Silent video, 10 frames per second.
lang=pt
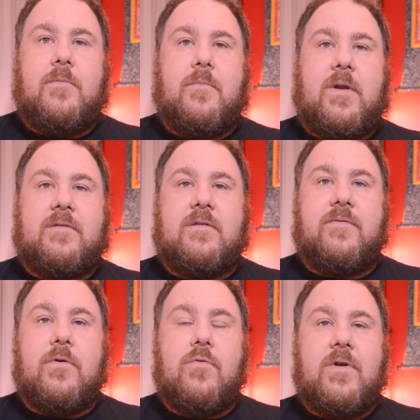para essas
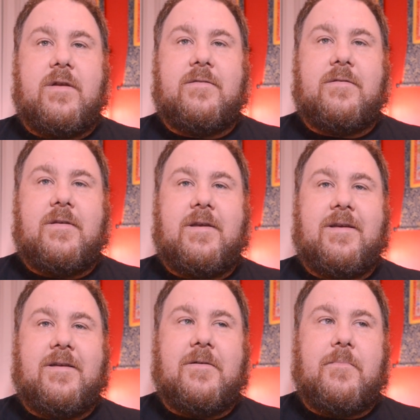figuras
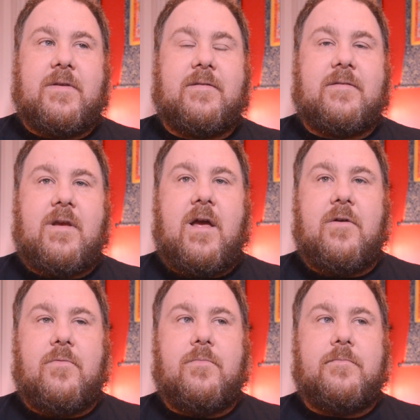e pensar assim, ah,
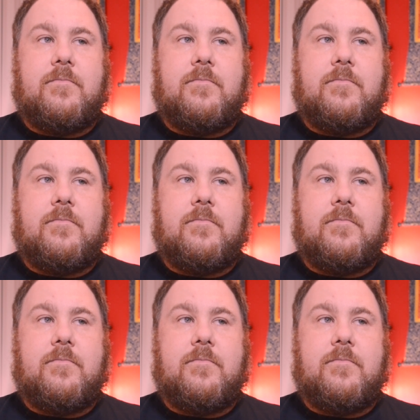eu